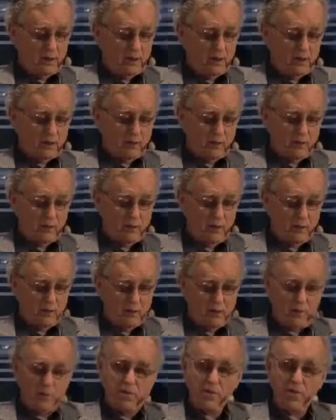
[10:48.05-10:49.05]
le sue
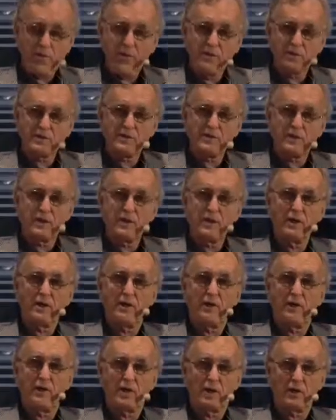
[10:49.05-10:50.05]

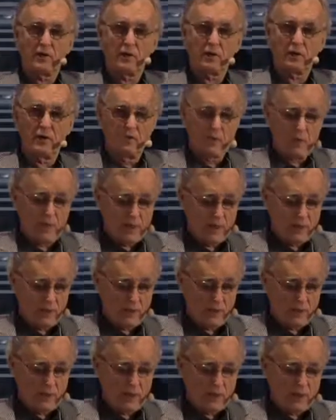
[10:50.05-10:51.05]
imprese,
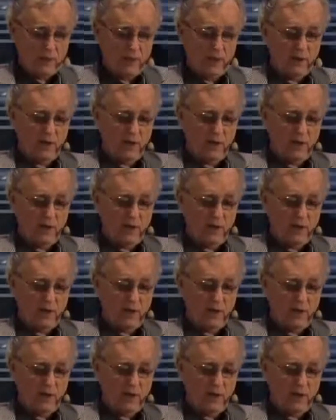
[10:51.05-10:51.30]
l'economia,